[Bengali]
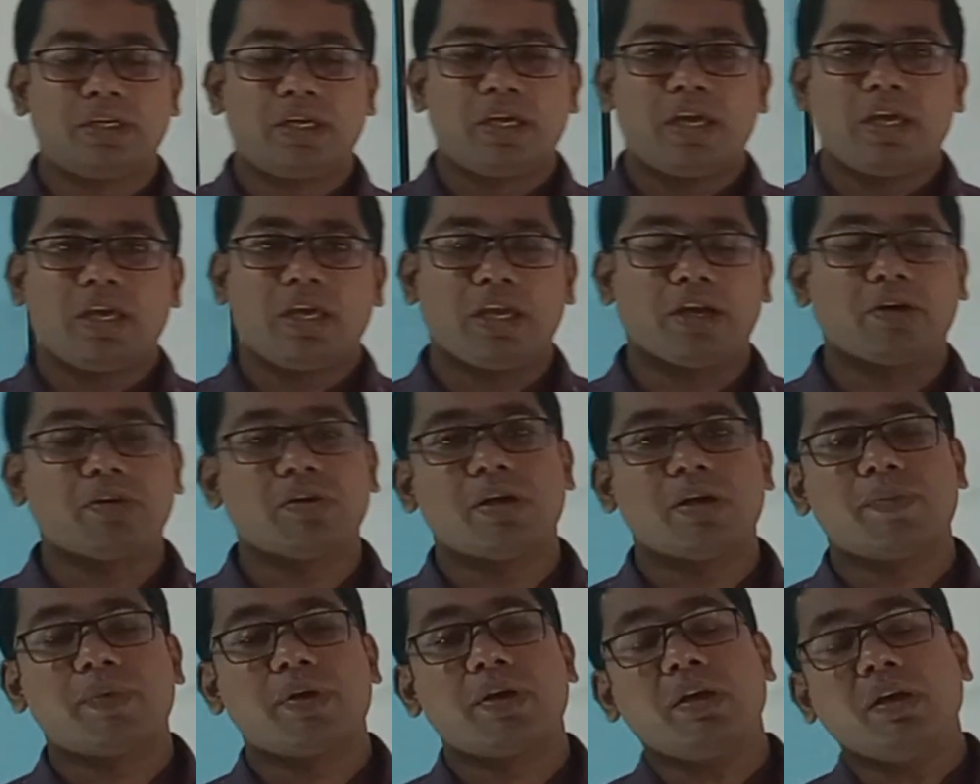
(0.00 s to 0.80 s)
এখন
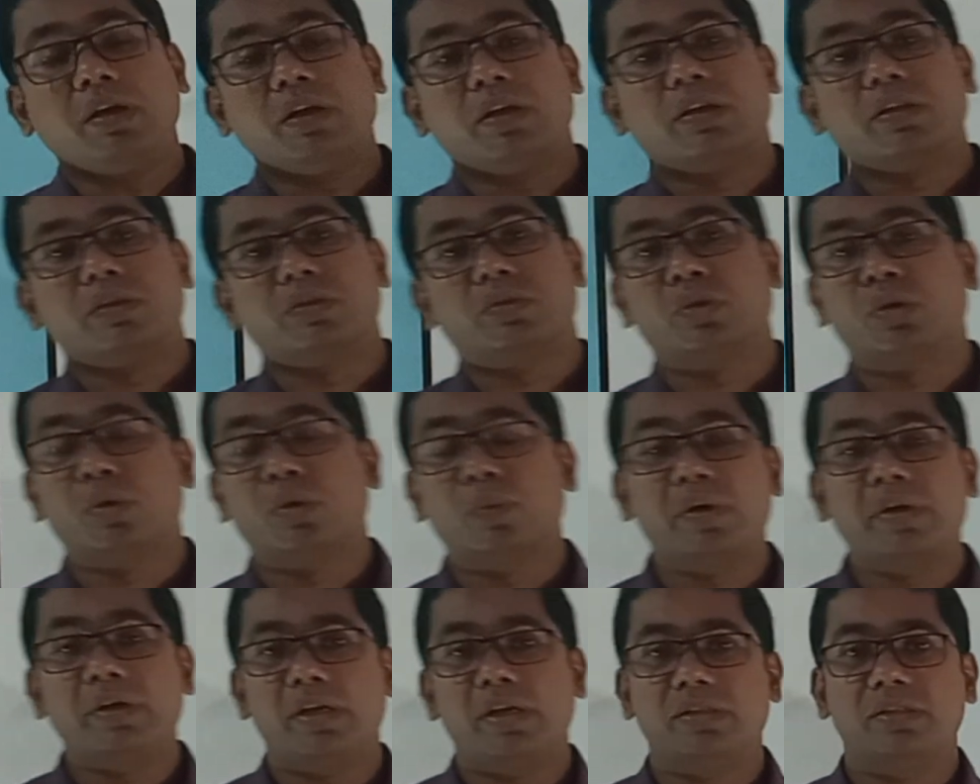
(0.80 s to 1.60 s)
আমরা ধ্রুবক
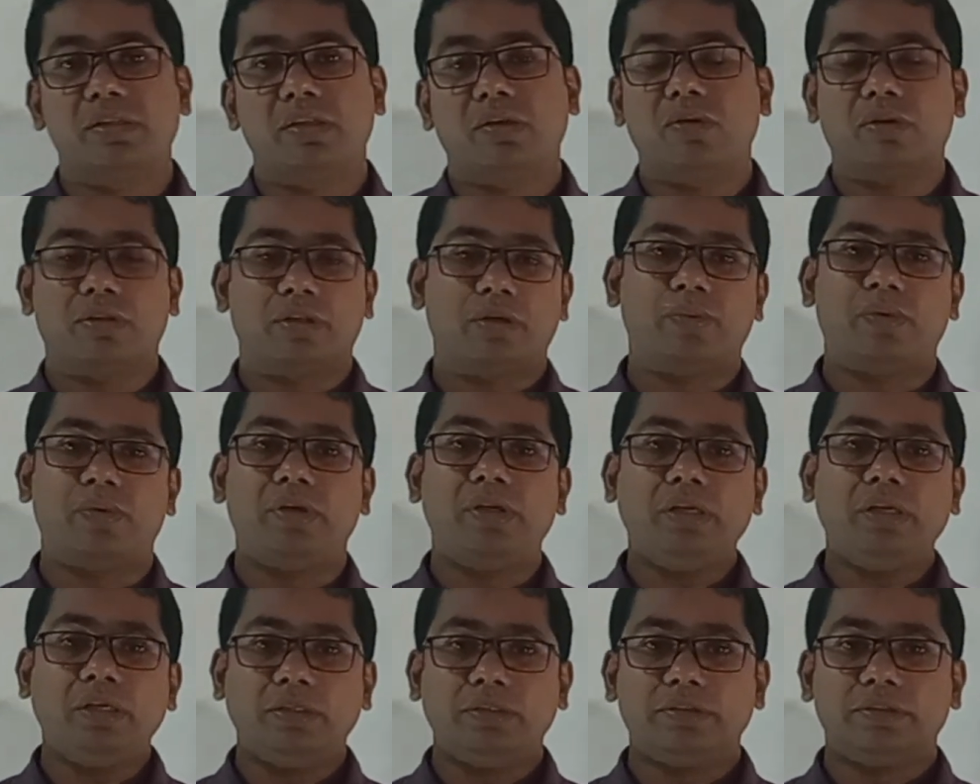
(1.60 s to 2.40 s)
নিয়ে যদি কথা বলি
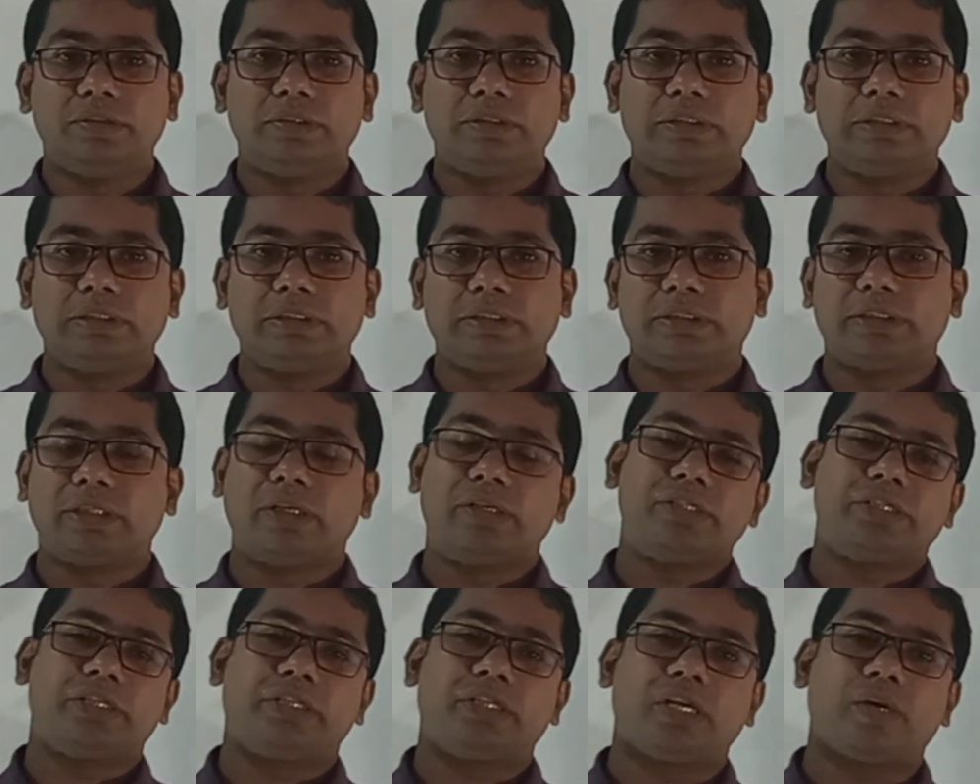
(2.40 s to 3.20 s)
তাহলে
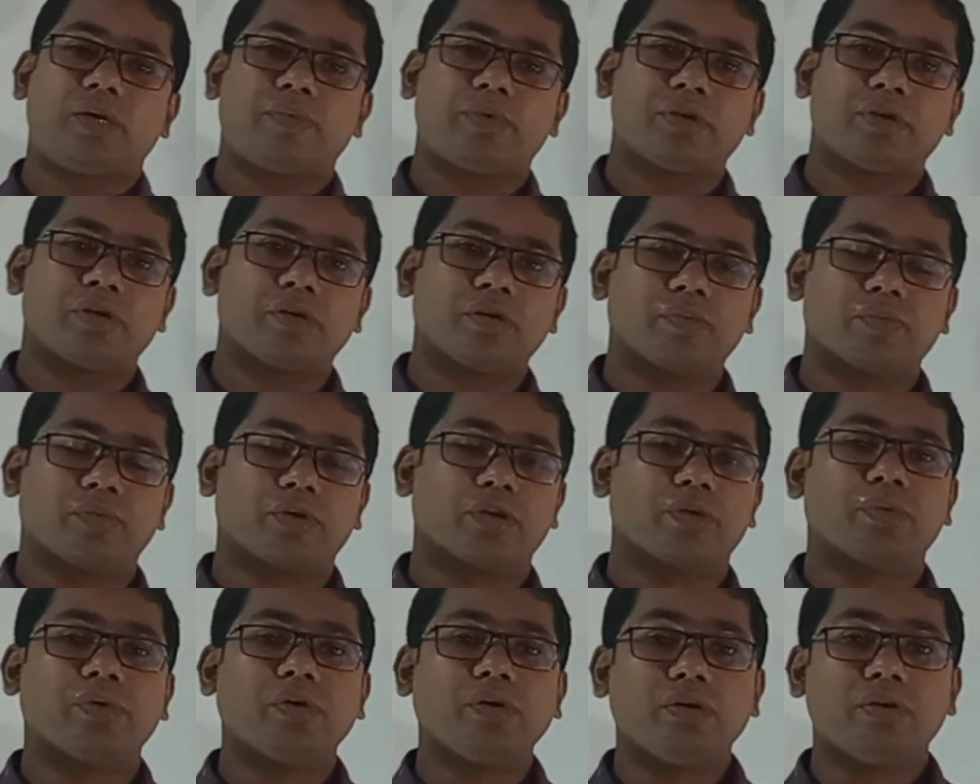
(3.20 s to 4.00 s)
সেটা আমরা বলবো
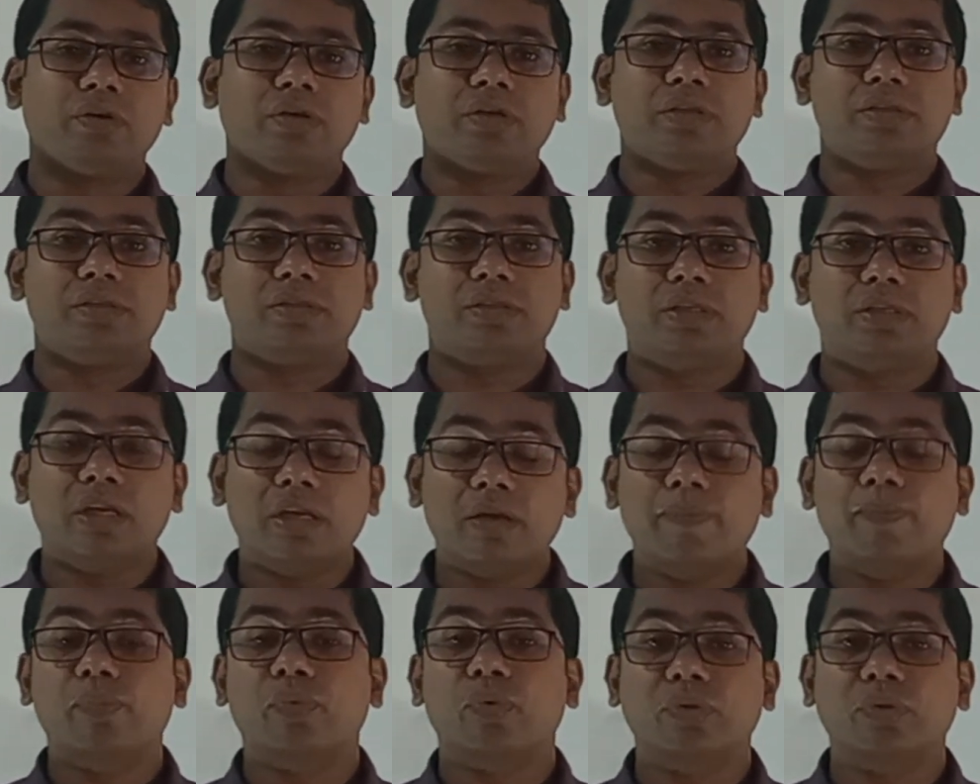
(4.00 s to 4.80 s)
যে
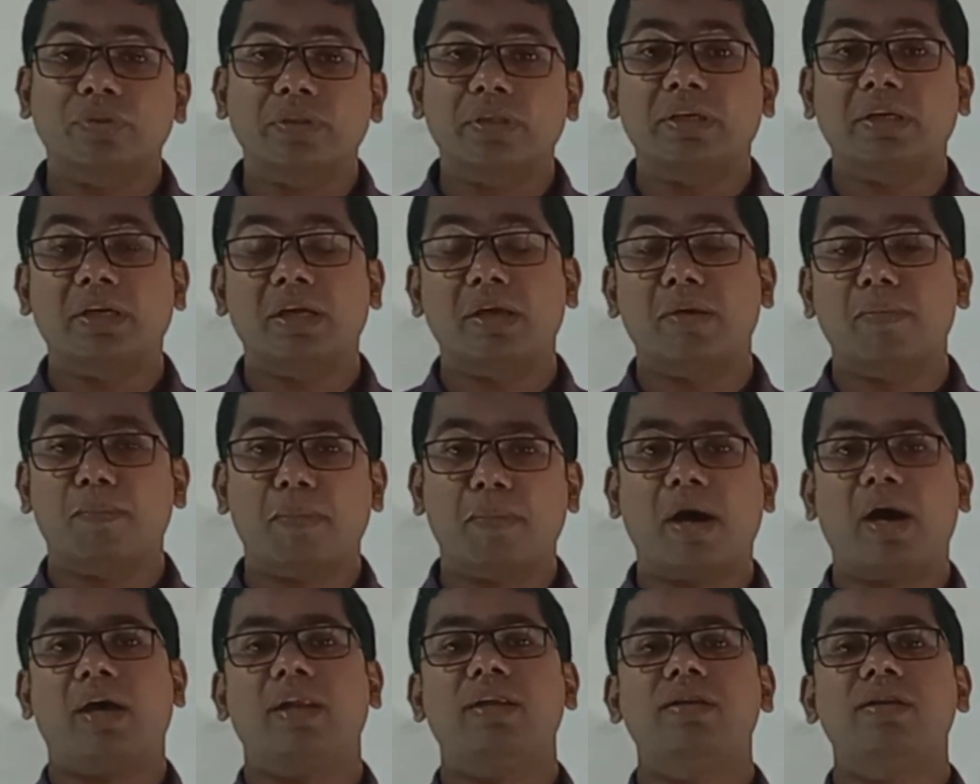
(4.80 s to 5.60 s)
প্রতীকের
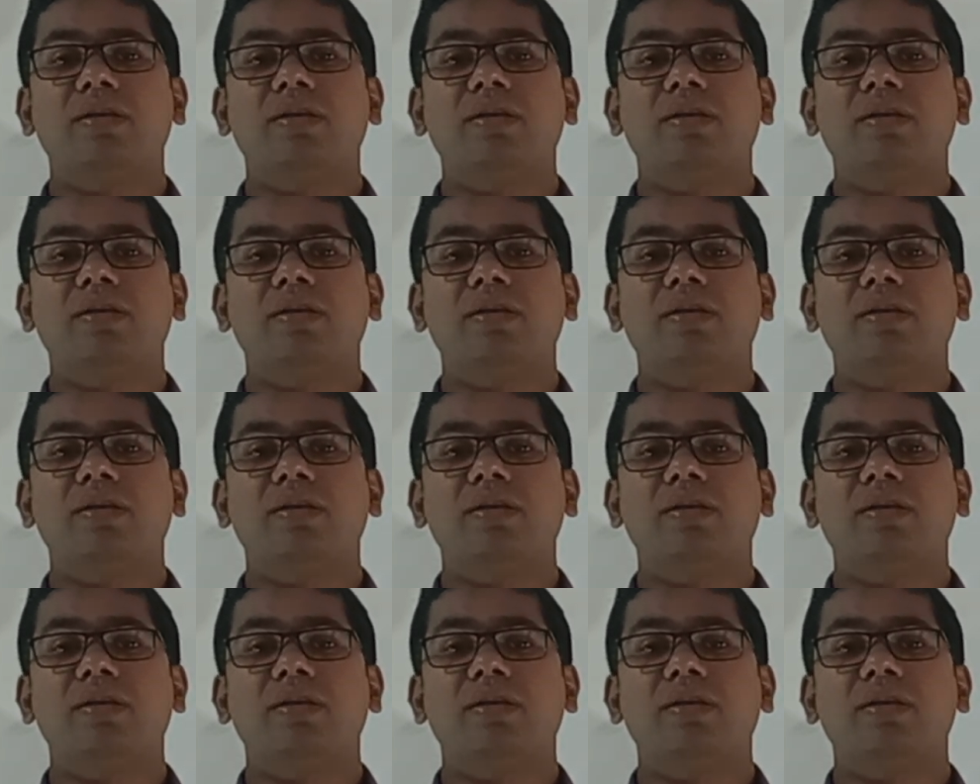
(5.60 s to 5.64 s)
মান